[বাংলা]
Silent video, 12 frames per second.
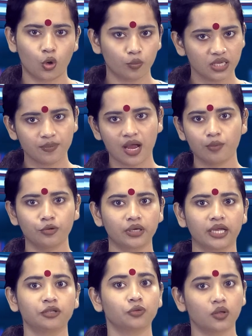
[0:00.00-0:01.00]

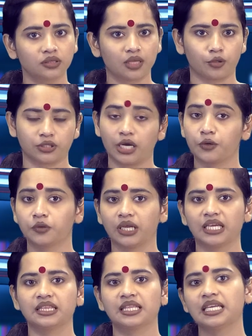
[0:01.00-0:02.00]
অভিভাবকের
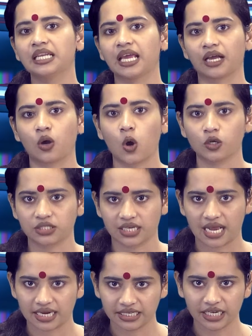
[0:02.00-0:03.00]
তত্ত্বাবধায়নে দিনে ঘন্টা
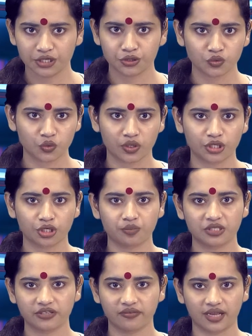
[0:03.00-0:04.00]
খানেকের জন্য এসব
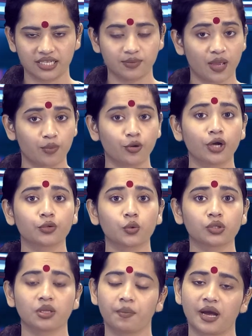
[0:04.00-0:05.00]
ডিভাইস ব্যবহার
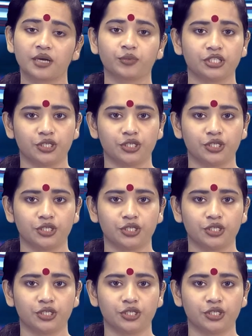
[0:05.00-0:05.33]
করতে পারবে